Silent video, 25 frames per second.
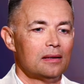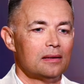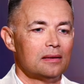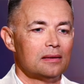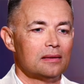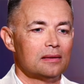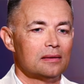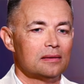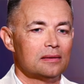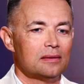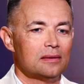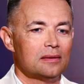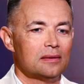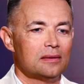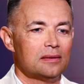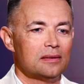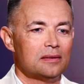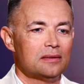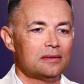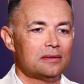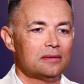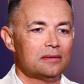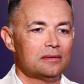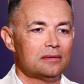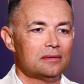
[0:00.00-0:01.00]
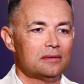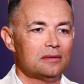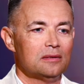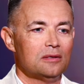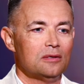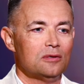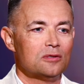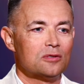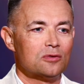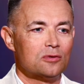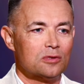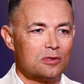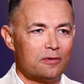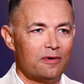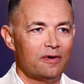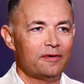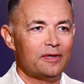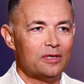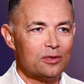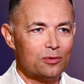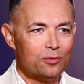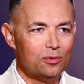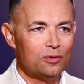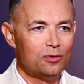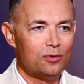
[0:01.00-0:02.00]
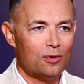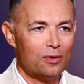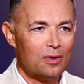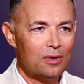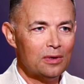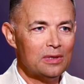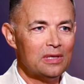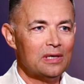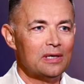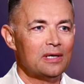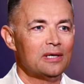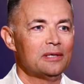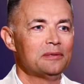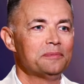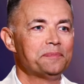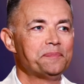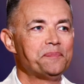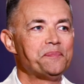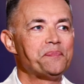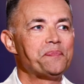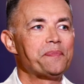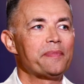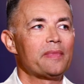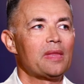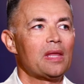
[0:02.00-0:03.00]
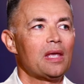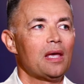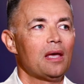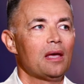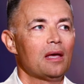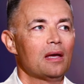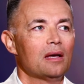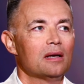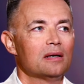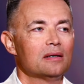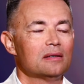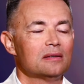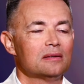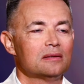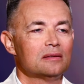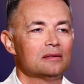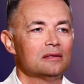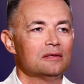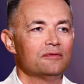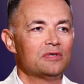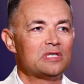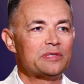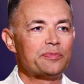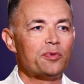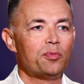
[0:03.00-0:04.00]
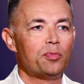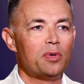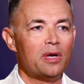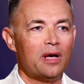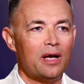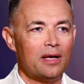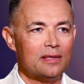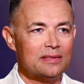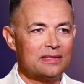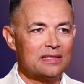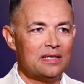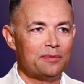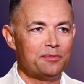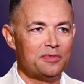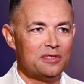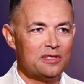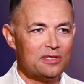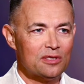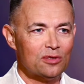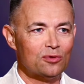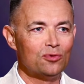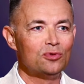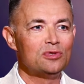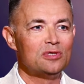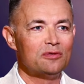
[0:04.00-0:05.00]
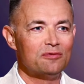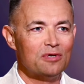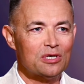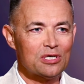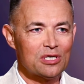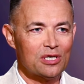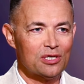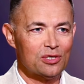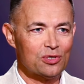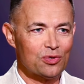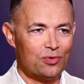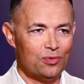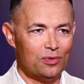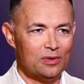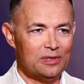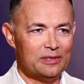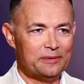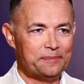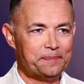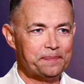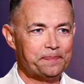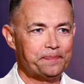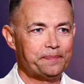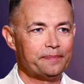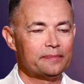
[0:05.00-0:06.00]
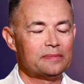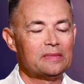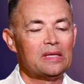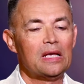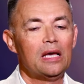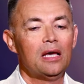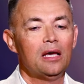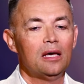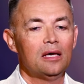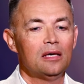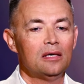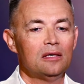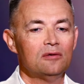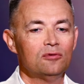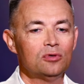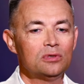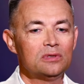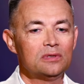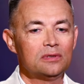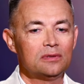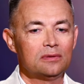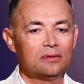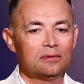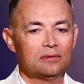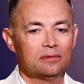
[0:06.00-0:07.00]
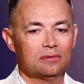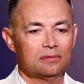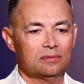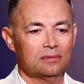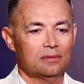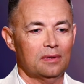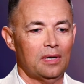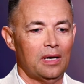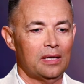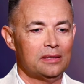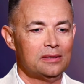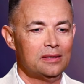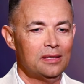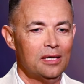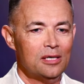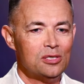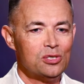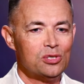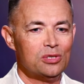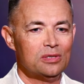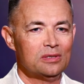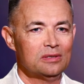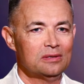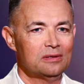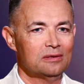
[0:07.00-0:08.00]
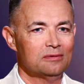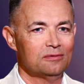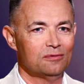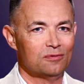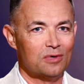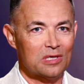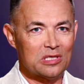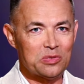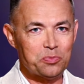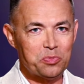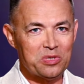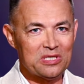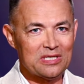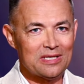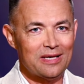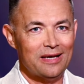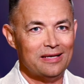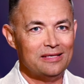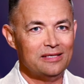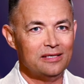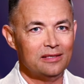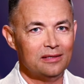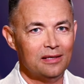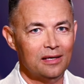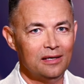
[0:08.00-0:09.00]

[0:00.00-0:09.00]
э, искусствовед-культуролог э, в Республиканском институте высшей школы. И вот однажды в расписании на